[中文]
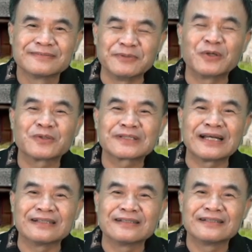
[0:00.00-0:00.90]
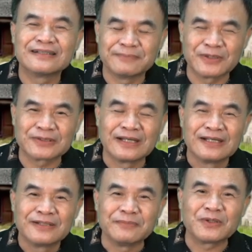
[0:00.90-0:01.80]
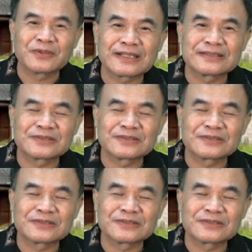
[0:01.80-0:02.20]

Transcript: 没有后代，没有的，没代。